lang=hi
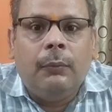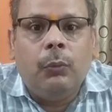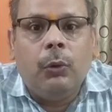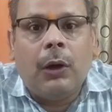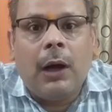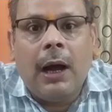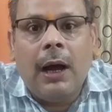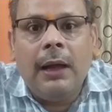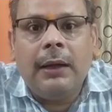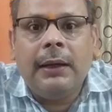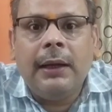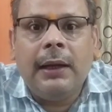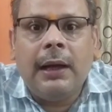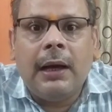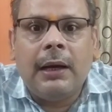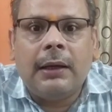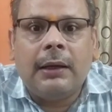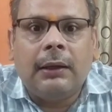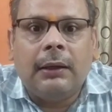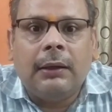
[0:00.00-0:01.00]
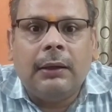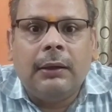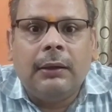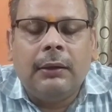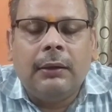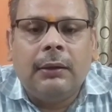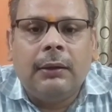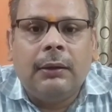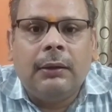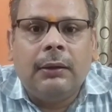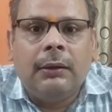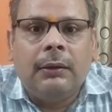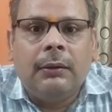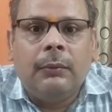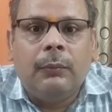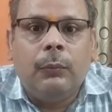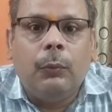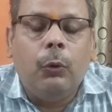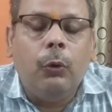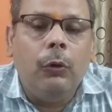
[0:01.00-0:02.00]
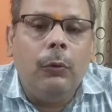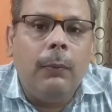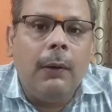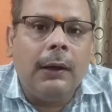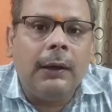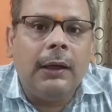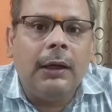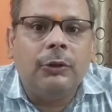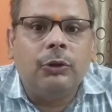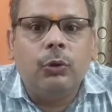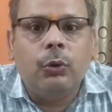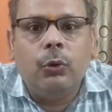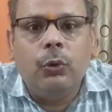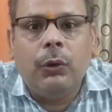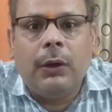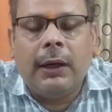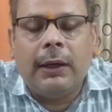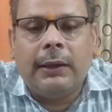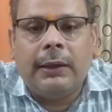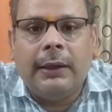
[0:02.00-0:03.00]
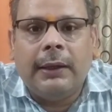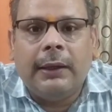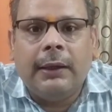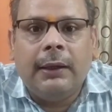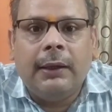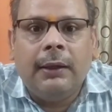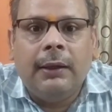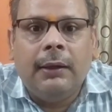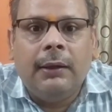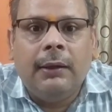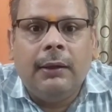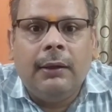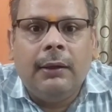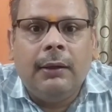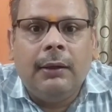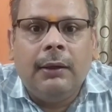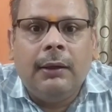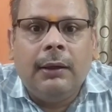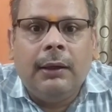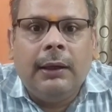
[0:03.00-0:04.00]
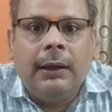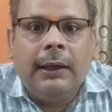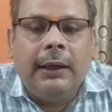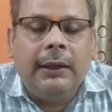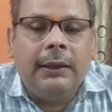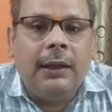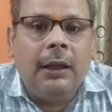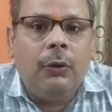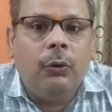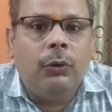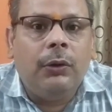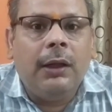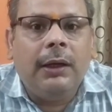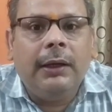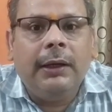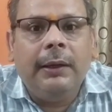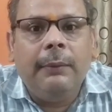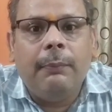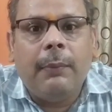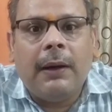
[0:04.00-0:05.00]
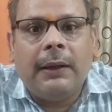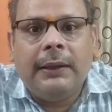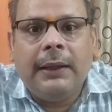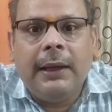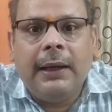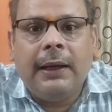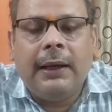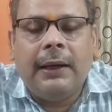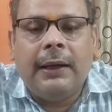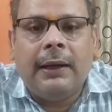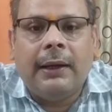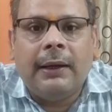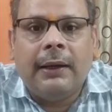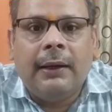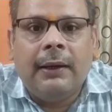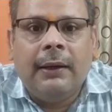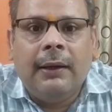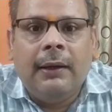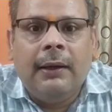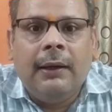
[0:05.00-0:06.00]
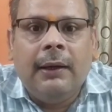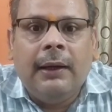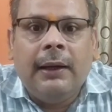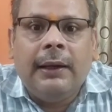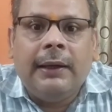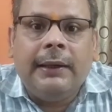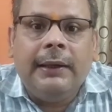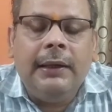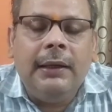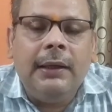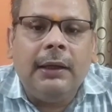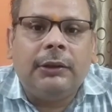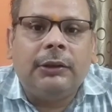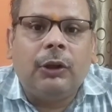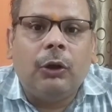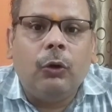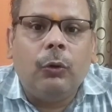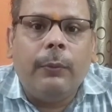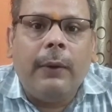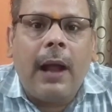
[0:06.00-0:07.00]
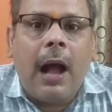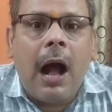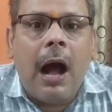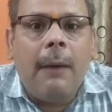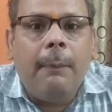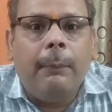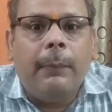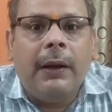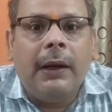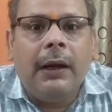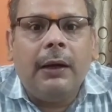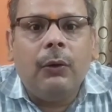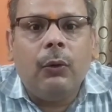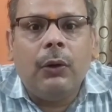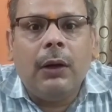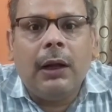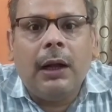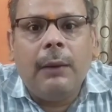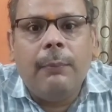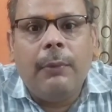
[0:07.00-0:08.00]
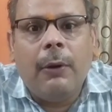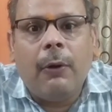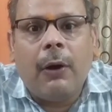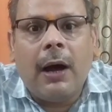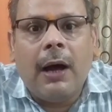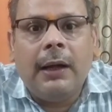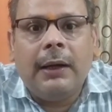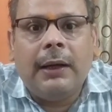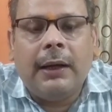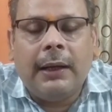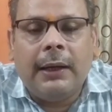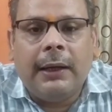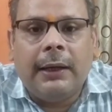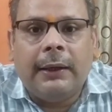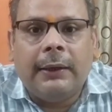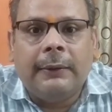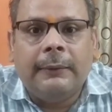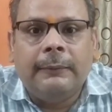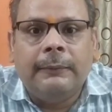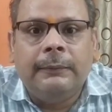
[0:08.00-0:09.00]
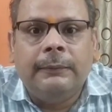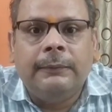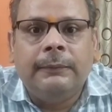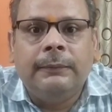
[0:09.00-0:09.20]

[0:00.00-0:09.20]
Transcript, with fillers: बुखार के कारण भूल बकना शुरू कर दे इधर उधर की बातें करे इन लक्षणों में आप बेलाडोना का व्यवहार करें